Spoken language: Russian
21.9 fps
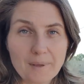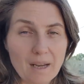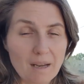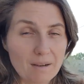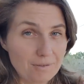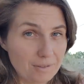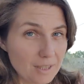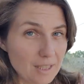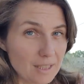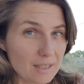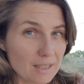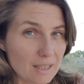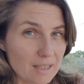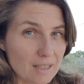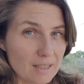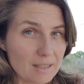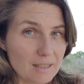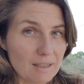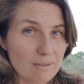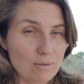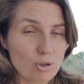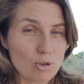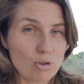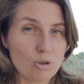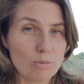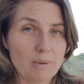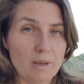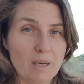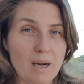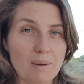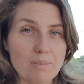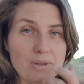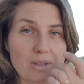в рынок для того,
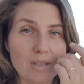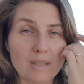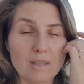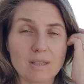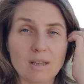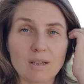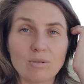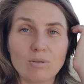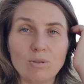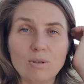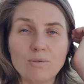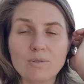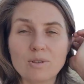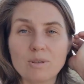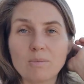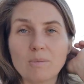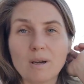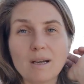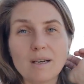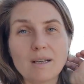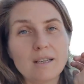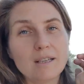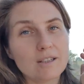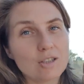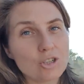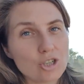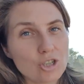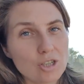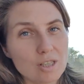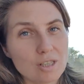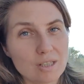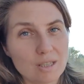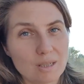чтобы арабские торговцы могли
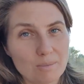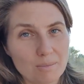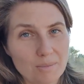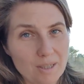жителям